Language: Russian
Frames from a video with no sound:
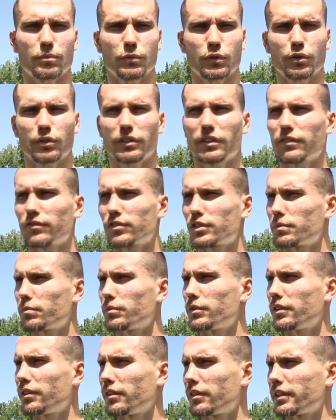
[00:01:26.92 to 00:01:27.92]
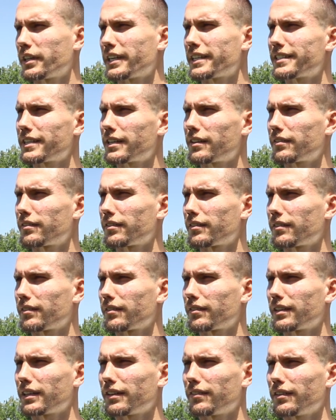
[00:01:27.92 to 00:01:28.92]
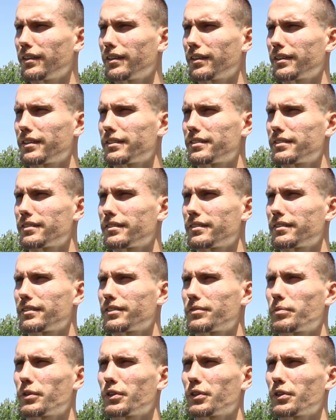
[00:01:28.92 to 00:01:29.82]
Многие в СМИ хотят э, коверкать, э,